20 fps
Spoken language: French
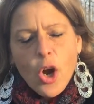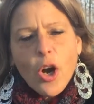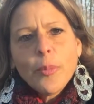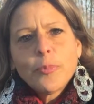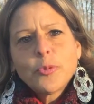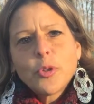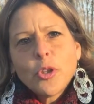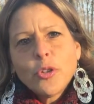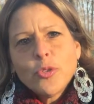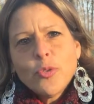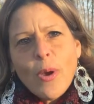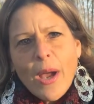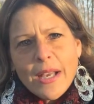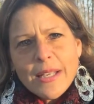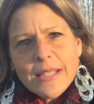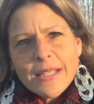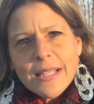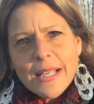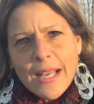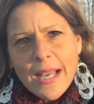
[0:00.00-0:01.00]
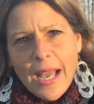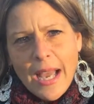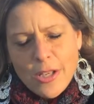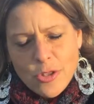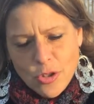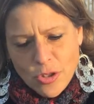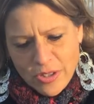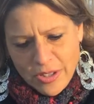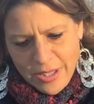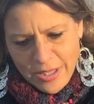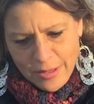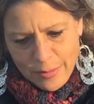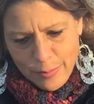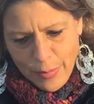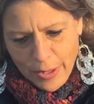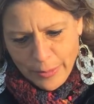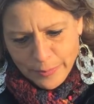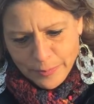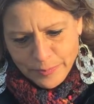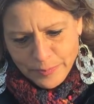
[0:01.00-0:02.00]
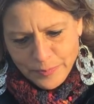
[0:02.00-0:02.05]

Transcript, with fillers: obtenu accès à ce traitement